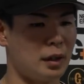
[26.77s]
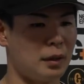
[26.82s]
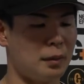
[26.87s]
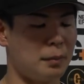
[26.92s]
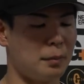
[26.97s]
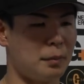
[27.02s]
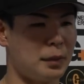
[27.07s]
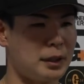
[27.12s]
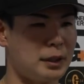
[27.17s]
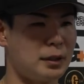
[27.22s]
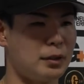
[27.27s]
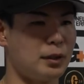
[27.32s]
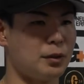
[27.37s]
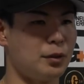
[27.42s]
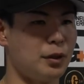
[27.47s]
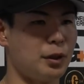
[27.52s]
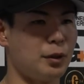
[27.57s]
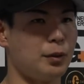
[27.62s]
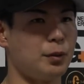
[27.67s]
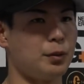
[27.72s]
あまずは
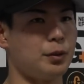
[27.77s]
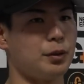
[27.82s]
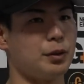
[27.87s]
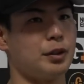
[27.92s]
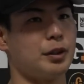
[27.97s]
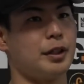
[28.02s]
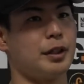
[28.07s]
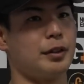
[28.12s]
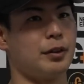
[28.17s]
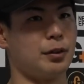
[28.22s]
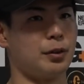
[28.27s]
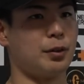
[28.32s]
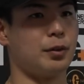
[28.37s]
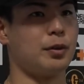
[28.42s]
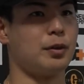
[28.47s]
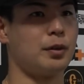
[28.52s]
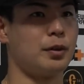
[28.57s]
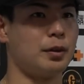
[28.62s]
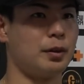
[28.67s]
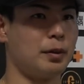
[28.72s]
腕を振るっていうのを、
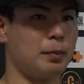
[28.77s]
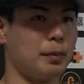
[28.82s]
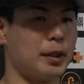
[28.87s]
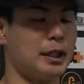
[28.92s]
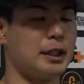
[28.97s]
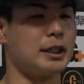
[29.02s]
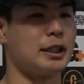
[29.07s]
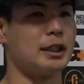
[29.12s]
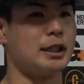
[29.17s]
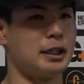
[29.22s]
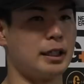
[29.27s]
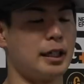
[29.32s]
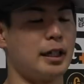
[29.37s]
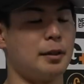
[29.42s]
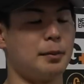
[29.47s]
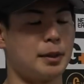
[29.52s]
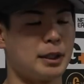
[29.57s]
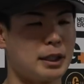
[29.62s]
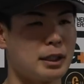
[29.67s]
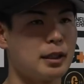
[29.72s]
まあ、意識してや
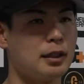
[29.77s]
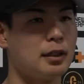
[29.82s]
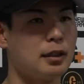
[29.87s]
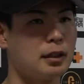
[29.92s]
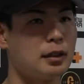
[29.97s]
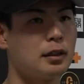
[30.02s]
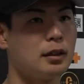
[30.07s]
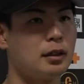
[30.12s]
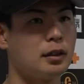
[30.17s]
りました。